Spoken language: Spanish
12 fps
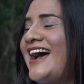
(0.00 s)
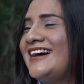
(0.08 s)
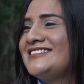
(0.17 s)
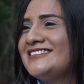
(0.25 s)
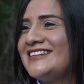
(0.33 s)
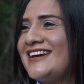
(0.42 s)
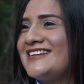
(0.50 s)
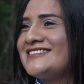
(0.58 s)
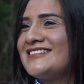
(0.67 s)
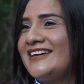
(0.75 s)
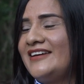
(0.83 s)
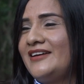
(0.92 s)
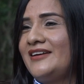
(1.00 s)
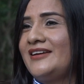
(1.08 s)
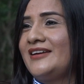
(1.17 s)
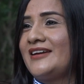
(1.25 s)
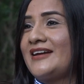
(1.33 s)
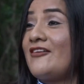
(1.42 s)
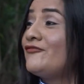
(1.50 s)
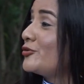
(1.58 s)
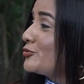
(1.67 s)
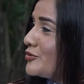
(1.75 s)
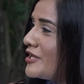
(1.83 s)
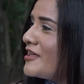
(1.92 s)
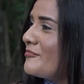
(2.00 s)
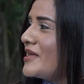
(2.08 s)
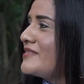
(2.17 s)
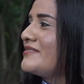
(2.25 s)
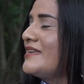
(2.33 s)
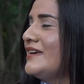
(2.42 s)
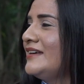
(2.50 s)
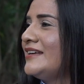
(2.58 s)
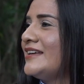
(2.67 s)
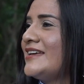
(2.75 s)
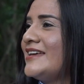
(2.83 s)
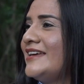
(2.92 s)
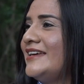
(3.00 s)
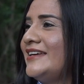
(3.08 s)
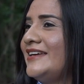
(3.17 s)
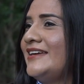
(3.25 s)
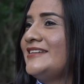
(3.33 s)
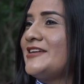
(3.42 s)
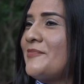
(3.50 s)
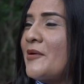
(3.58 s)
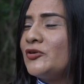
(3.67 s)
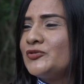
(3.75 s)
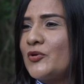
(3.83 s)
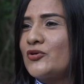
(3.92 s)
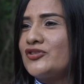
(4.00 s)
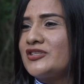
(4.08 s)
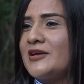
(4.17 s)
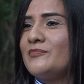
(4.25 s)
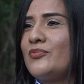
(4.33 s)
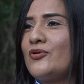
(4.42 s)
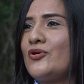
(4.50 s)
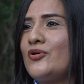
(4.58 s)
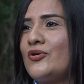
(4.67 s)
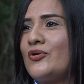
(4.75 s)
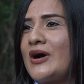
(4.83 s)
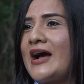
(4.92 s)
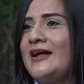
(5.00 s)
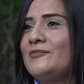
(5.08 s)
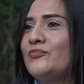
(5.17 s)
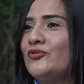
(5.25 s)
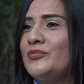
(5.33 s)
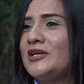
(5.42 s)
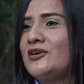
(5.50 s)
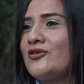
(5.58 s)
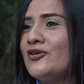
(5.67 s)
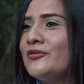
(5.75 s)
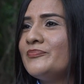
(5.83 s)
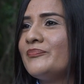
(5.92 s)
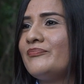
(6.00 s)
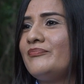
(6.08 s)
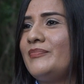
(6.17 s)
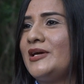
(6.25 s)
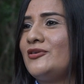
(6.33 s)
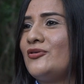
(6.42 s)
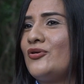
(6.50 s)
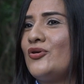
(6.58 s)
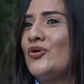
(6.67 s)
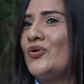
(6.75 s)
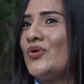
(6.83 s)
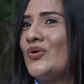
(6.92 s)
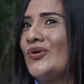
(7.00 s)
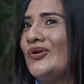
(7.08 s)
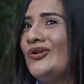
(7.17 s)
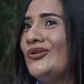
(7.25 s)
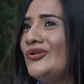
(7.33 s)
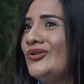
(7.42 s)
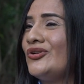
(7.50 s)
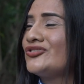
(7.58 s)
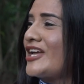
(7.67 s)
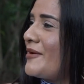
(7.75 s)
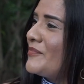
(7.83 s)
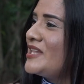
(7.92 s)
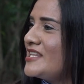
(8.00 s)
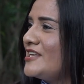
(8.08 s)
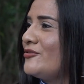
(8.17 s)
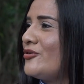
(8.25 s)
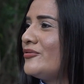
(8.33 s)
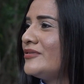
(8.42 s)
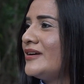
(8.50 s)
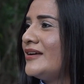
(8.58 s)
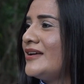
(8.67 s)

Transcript: Así es, eh, afortunadamente eh, llevamos poco tiempo al público, pero los que han venido,